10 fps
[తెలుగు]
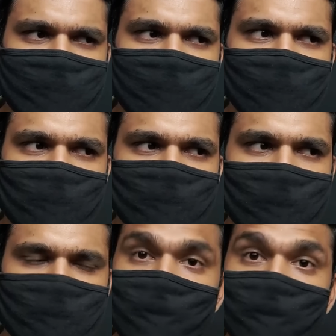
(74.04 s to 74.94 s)
నెక్స్ట్ ఇలాగే ఉంటాయని
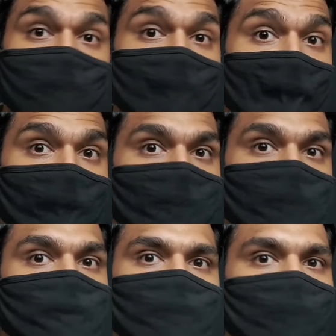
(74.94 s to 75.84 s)
చెప్పేసి మీరు
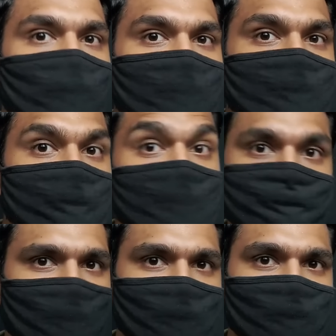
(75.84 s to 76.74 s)
గా ఉన్నాయని చెప్పేసి మీరు
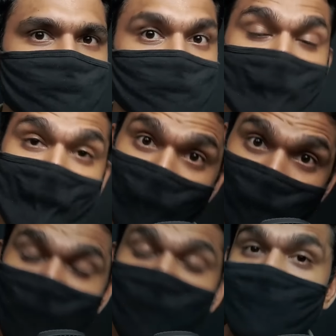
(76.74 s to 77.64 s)
అనుకుంటారు
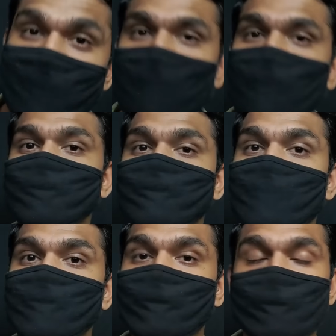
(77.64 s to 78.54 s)
మీరు ఇలా
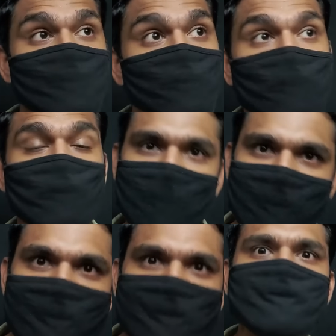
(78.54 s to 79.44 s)
ఆలోచించాలని చెప్పేసి వాళ్ళు అలా
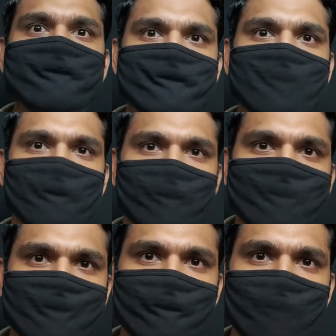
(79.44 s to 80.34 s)
క్రియేట్ చేశారు అనమాట
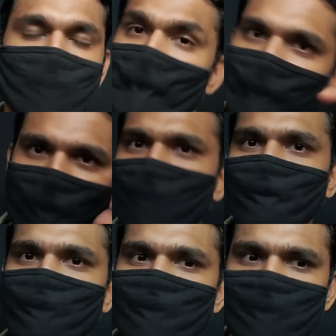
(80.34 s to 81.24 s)
స్క్రీన్ ప్లేలో బట్
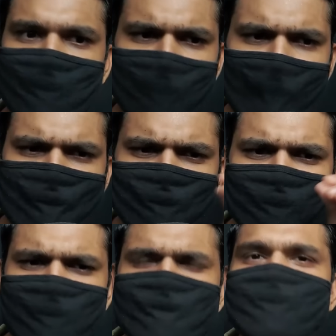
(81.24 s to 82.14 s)
మనకి
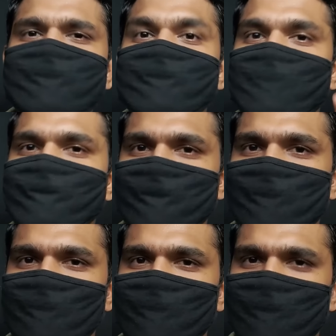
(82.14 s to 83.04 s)
చిన్న చిన్న థింగ్స్ని